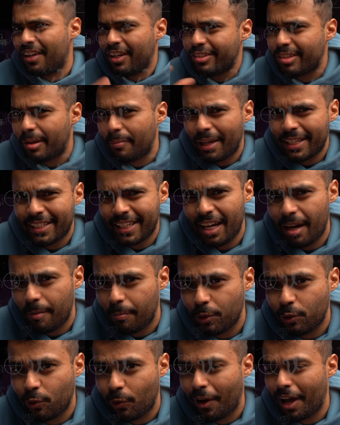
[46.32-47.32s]
الحسابات كلها
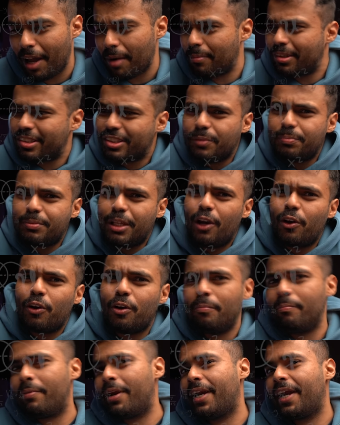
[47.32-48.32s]
بالدولار بس جبتها
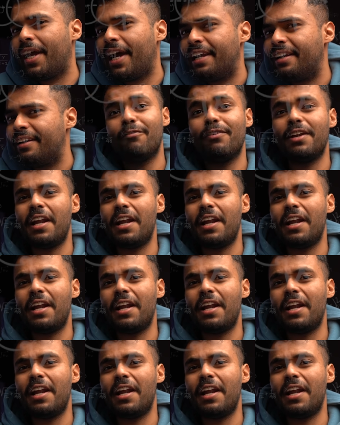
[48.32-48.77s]
لكم بالريال